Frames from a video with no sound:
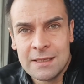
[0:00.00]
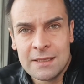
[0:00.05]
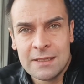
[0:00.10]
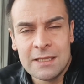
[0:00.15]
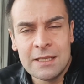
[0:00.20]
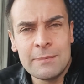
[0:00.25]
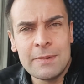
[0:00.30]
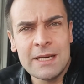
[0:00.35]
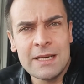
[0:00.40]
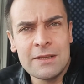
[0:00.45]

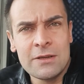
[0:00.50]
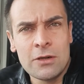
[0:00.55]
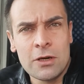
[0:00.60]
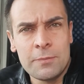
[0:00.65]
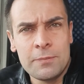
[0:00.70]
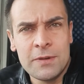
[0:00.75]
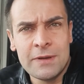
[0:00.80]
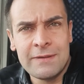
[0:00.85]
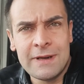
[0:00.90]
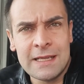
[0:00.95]
ne
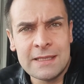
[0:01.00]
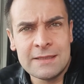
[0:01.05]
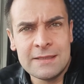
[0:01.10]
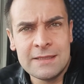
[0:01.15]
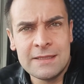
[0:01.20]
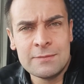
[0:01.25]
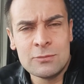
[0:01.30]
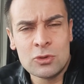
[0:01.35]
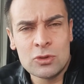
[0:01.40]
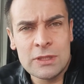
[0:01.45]
parlerò più
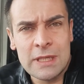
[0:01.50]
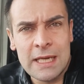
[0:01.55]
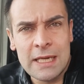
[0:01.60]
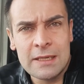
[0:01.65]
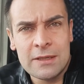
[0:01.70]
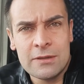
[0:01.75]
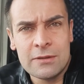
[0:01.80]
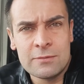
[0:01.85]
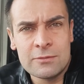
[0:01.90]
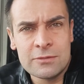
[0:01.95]
avanti di
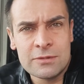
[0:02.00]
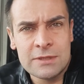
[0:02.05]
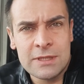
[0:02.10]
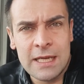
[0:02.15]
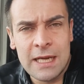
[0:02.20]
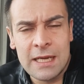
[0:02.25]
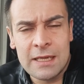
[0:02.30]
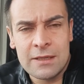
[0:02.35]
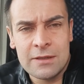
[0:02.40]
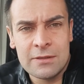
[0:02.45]
musacchio,
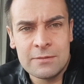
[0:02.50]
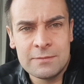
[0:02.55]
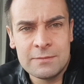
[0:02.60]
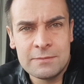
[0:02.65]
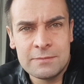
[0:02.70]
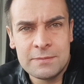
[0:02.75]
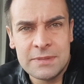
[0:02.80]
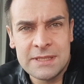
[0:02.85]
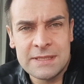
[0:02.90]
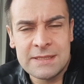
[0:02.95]

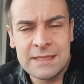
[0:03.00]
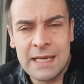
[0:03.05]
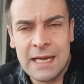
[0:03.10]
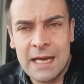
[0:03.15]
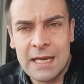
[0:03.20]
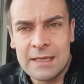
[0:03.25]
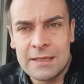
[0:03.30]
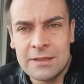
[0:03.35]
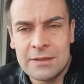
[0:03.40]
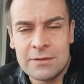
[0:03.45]
mustacchio,
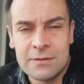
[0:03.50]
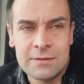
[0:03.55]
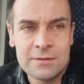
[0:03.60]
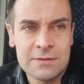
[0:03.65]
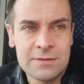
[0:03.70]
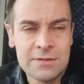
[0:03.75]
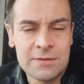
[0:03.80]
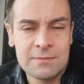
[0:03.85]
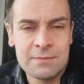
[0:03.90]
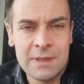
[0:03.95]
pistacchio,
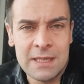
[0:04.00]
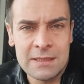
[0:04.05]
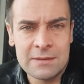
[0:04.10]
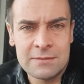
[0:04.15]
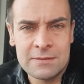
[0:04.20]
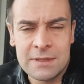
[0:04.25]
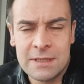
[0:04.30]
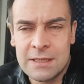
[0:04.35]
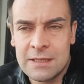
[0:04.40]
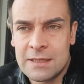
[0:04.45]
insomma,
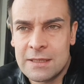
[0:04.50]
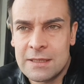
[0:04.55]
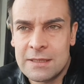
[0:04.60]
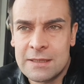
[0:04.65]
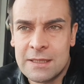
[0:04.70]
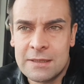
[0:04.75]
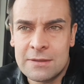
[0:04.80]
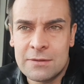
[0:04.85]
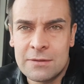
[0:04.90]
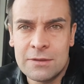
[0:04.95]
non,
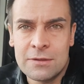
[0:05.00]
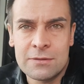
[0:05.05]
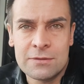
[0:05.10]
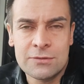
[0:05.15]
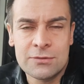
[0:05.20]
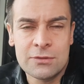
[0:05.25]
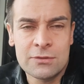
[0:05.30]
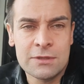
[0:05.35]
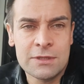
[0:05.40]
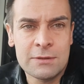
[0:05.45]
eh, tanto io
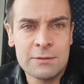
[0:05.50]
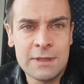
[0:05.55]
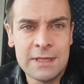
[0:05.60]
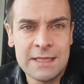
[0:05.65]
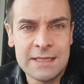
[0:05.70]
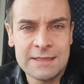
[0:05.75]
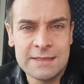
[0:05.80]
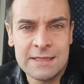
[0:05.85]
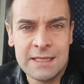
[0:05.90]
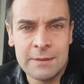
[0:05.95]
non sono di
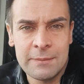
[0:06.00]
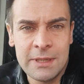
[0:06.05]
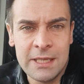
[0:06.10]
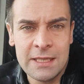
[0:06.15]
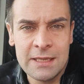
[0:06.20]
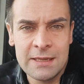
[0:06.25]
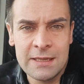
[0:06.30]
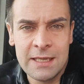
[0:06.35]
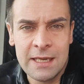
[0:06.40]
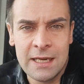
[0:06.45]
quelli che si
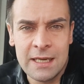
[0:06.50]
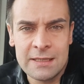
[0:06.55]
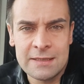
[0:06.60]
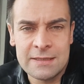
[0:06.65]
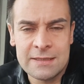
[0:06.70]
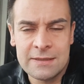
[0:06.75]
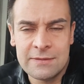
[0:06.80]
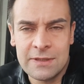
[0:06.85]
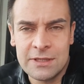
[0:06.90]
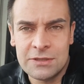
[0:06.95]
lamenta,
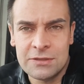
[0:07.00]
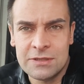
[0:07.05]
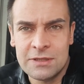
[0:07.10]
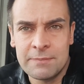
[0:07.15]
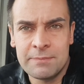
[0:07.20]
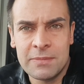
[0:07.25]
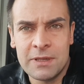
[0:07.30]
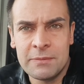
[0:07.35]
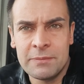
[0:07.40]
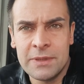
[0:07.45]
anzi faccio
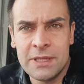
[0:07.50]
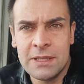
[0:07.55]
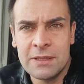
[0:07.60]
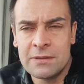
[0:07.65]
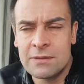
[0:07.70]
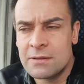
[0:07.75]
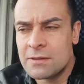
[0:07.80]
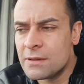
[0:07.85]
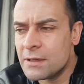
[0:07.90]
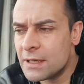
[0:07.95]
sempre il
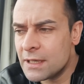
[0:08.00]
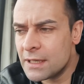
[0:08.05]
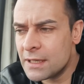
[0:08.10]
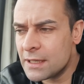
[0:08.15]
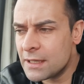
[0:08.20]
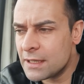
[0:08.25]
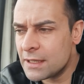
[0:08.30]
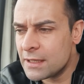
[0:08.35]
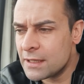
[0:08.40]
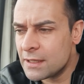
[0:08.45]
mio
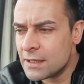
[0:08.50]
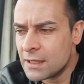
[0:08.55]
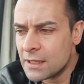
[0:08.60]
e